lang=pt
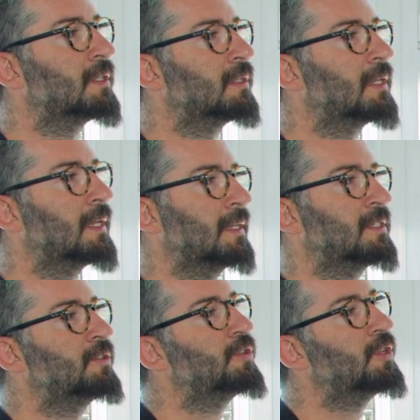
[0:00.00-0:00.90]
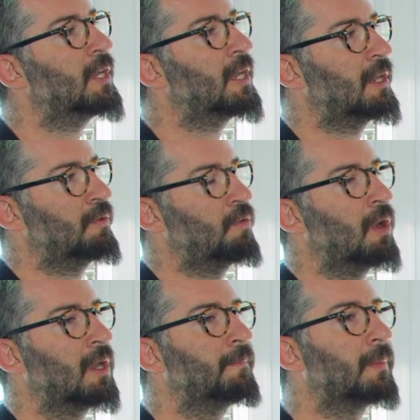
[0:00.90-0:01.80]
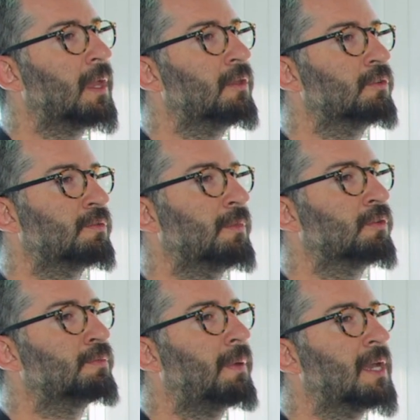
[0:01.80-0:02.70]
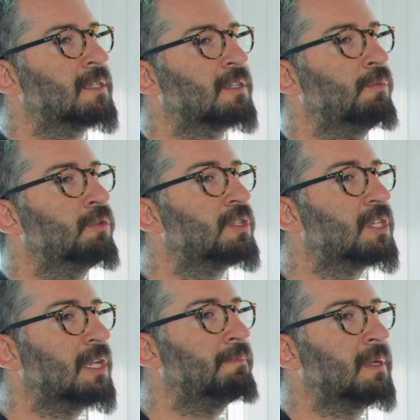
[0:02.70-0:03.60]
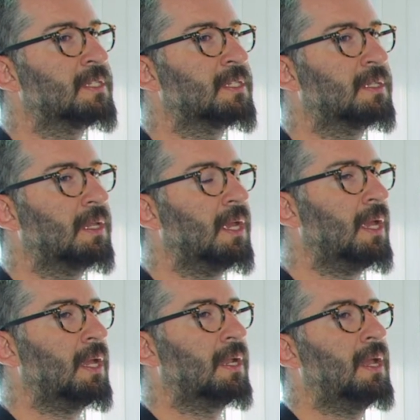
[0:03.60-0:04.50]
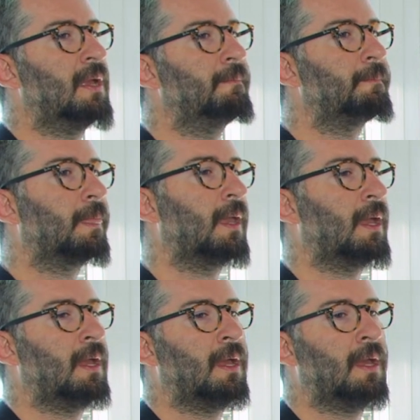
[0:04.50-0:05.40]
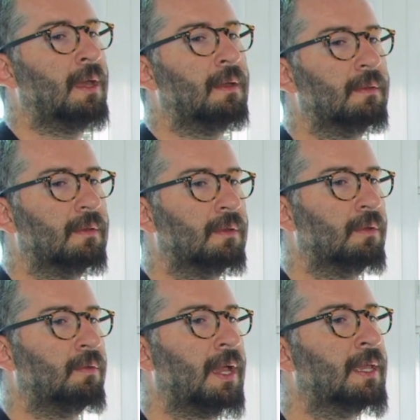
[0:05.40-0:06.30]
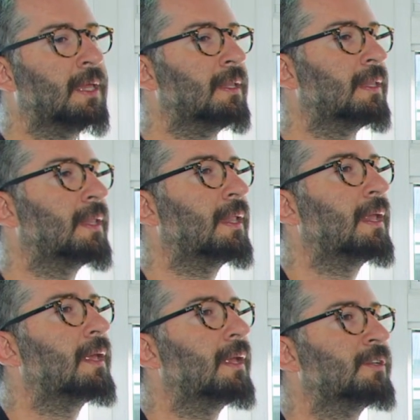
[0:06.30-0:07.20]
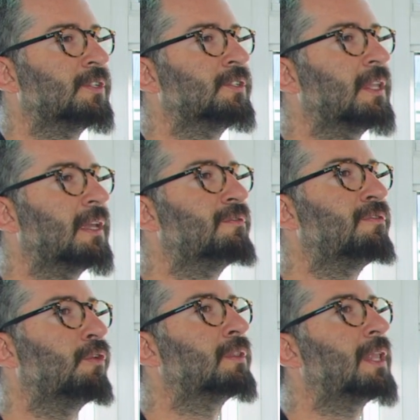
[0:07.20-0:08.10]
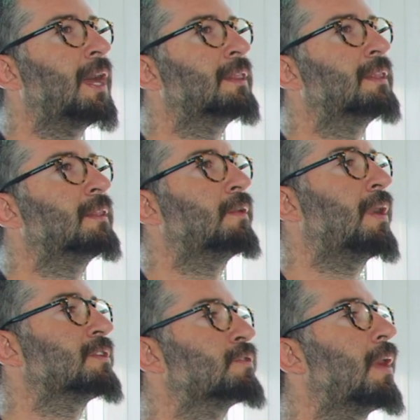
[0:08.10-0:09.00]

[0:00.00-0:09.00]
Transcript: que que existia em Carangola. Exato. E os meus pais são muito simples, né? É, não é que a gente tem que voltar quase